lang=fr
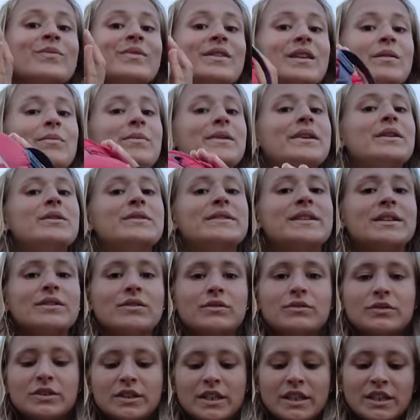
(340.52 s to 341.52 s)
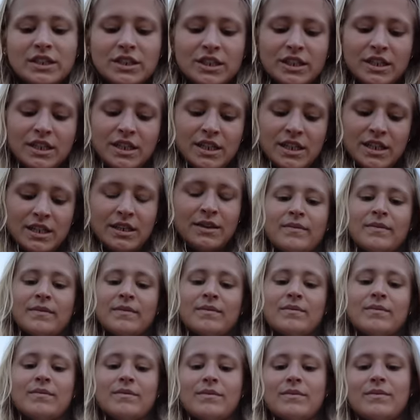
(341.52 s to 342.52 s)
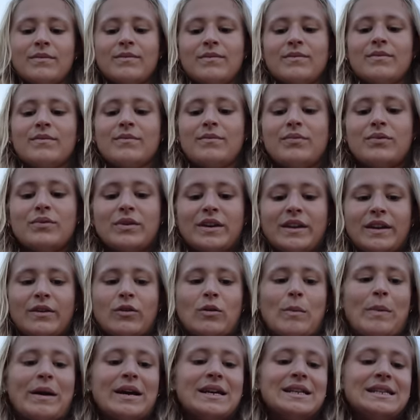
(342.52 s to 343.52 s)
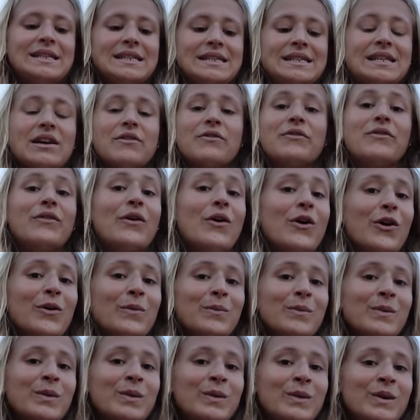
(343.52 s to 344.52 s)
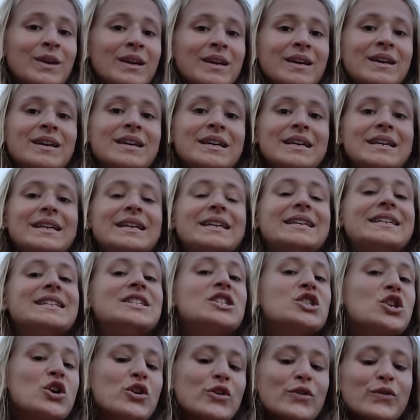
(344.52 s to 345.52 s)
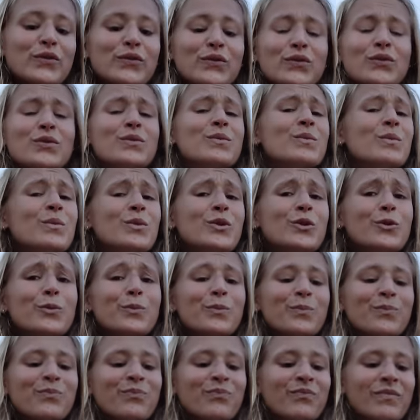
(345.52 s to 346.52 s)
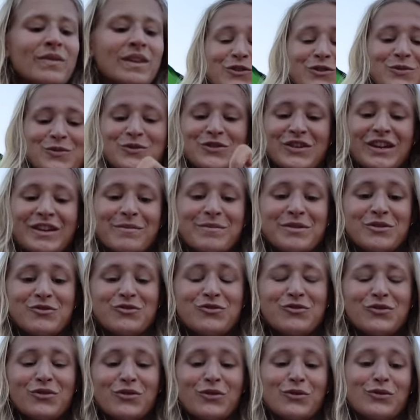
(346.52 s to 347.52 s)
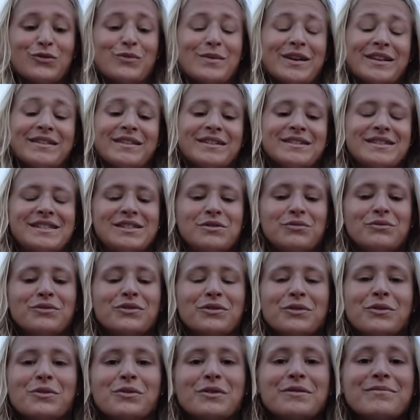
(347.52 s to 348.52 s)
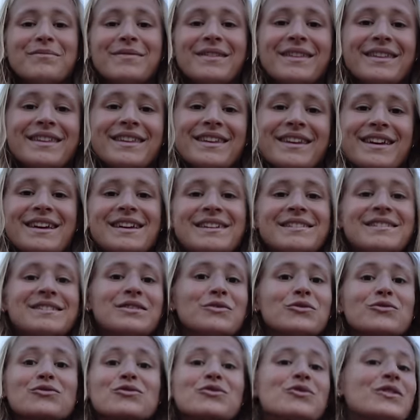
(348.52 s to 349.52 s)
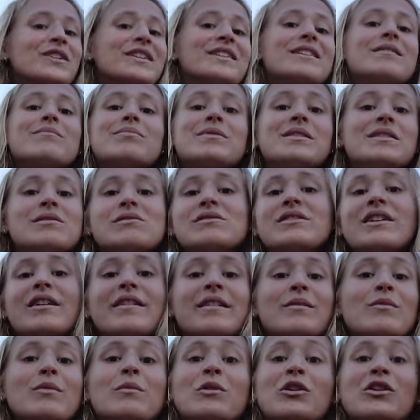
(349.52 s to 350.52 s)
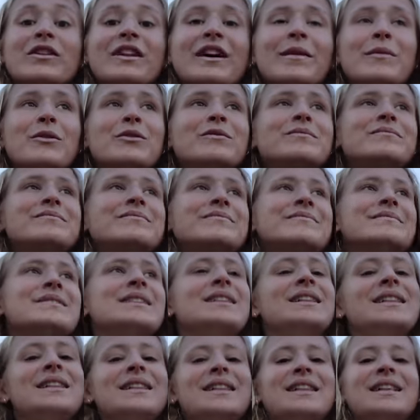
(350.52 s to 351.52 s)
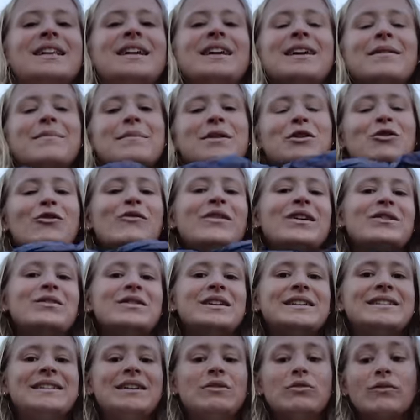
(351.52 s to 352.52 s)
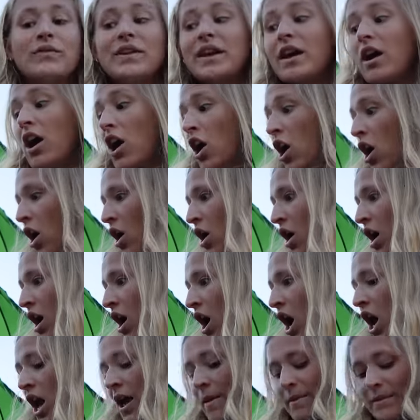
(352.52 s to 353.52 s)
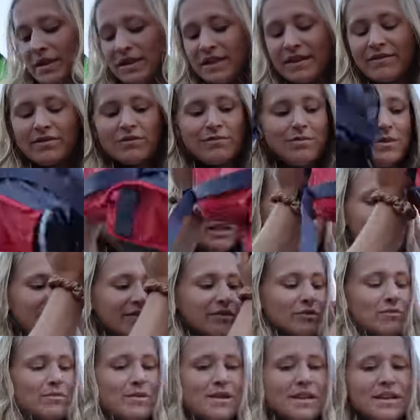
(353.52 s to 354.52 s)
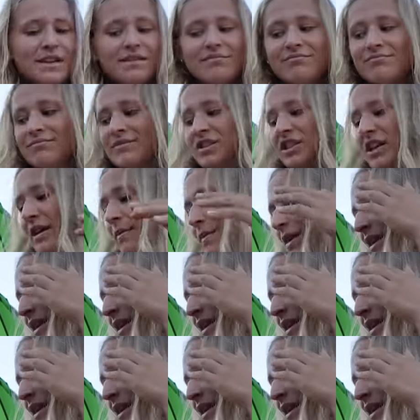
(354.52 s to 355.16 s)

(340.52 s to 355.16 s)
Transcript: déplie le sac de couchage pour qu'il reprenne sa forme et qu'il chauffe mieux. Franchement, je répète juste ce que Martin dit tout le temps quoi. Sinon, je l'aurais déplié au dernier moment, clairement. Mais on va le laisser gonfler. Oh Mais j'avais oublié, j'avais oublié. J'ai un